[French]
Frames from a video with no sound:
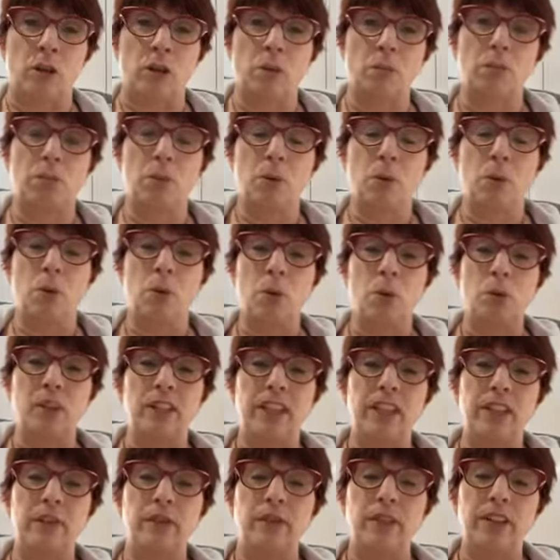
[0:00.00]
ça. Beaucoup
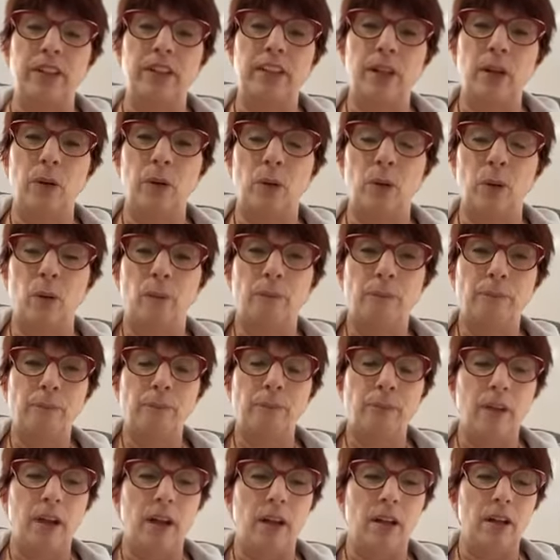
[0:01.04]
des vidéos
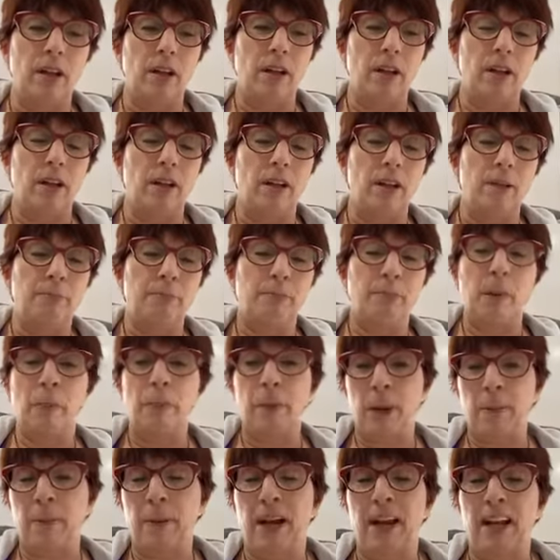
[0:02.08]
euh, pas
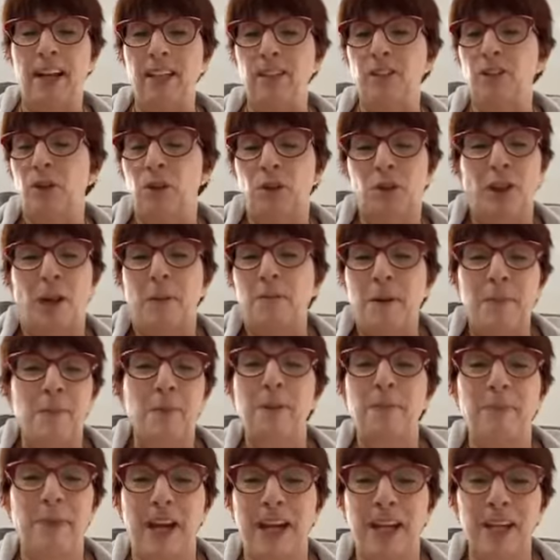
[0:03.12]
préparées. Ils sont jamais
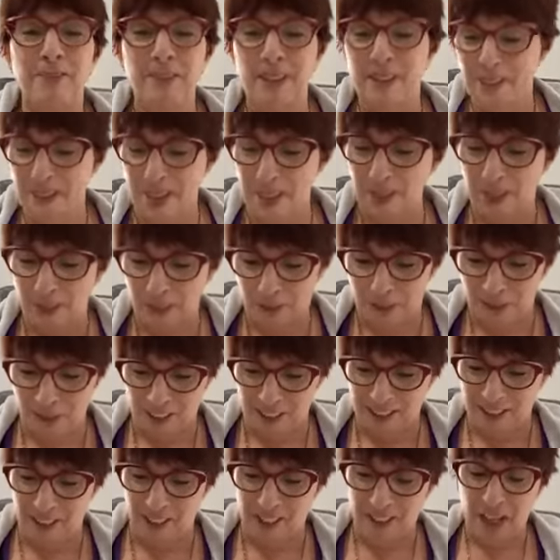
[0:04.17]
préparées, mes vidéos, de toute
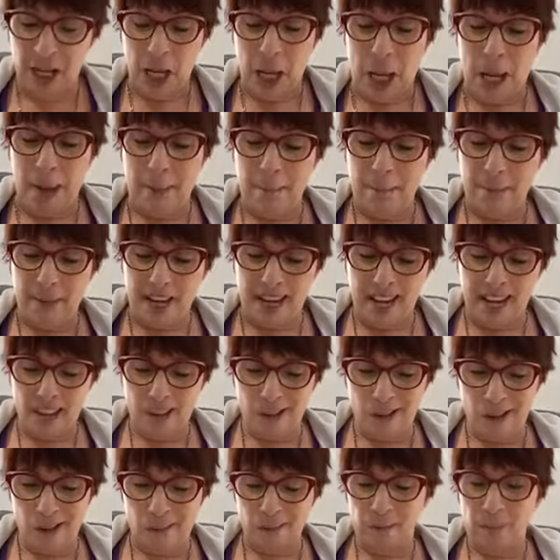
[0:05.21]
façon.
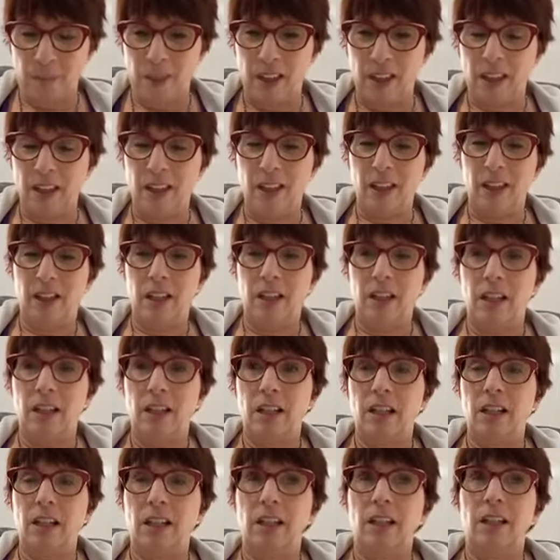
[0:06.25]
Mais
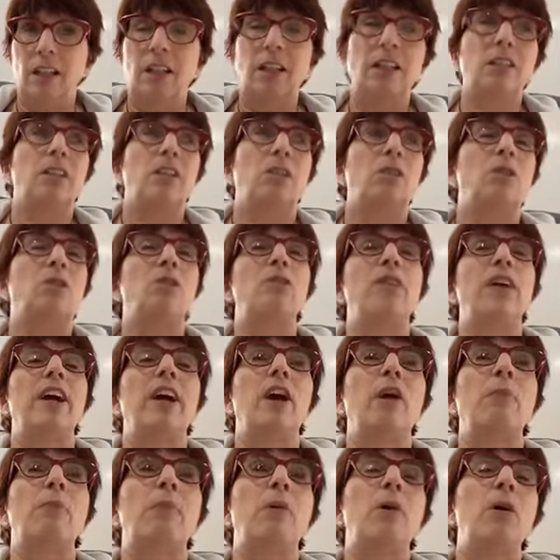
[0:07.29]
tu tu
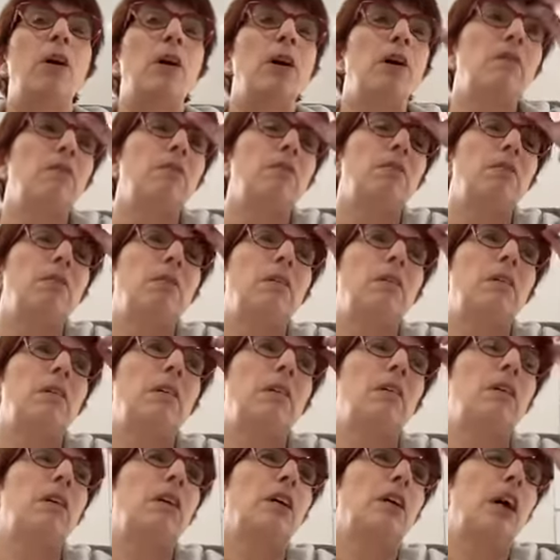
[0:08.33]
verras pas
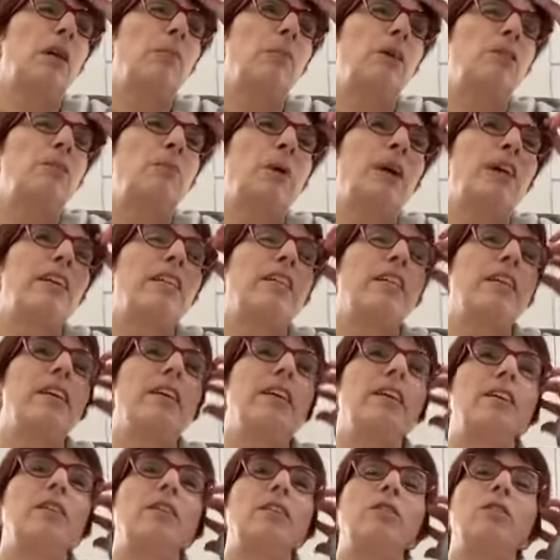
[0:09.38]
euh, comment je pourrais
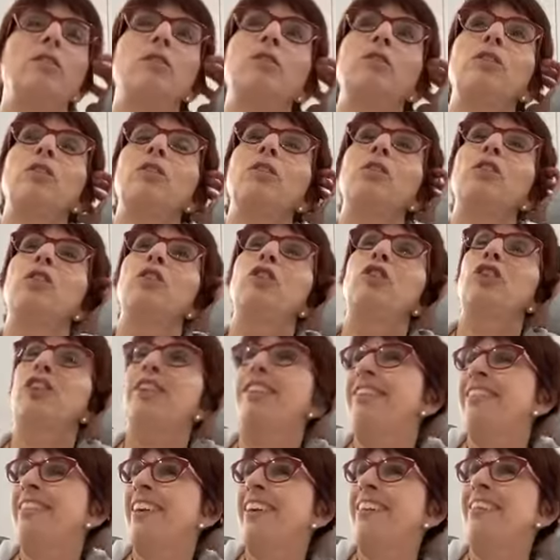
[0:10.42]
dire,
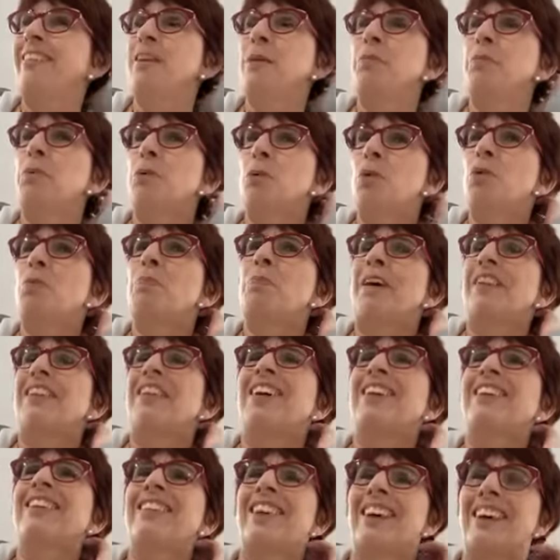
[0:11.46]
j'ai stressé beaucoup
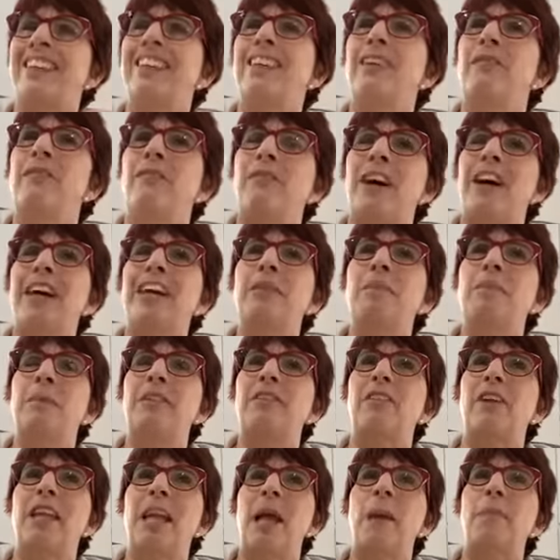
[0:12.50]
pendant le temps des fêtes
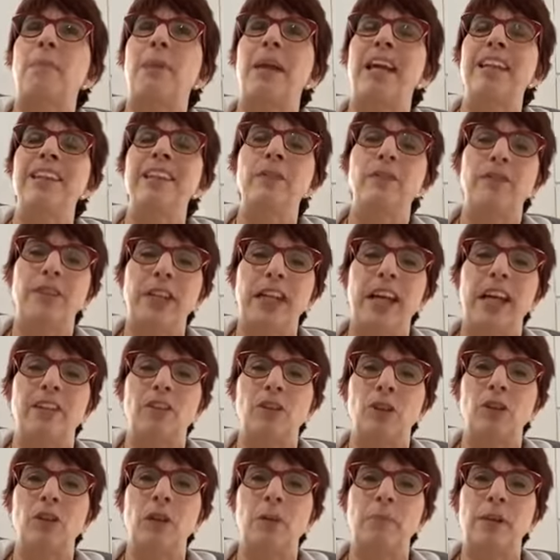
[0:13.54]
parce que la
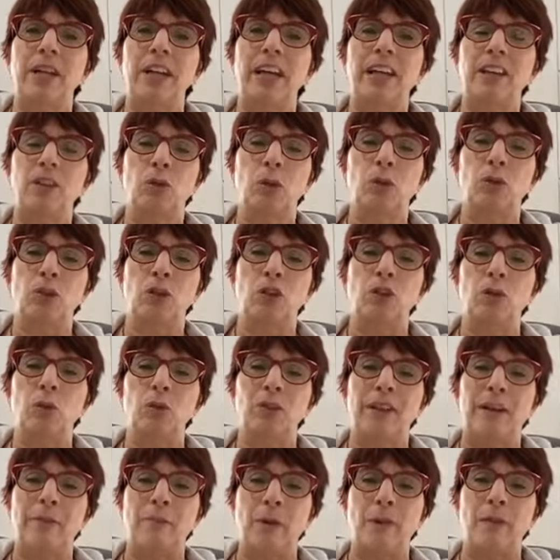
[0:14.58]
planification de mes réseaux
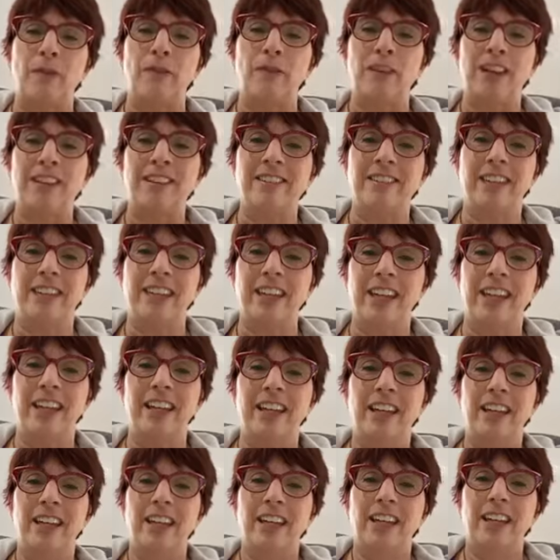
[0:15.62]
sociaux, ça me
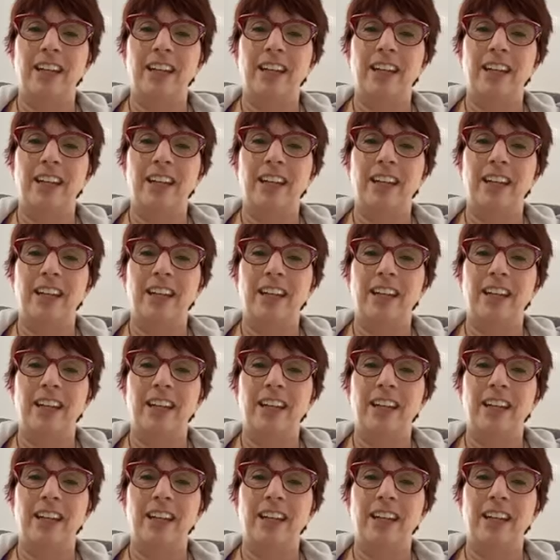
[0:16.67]
fatiguait.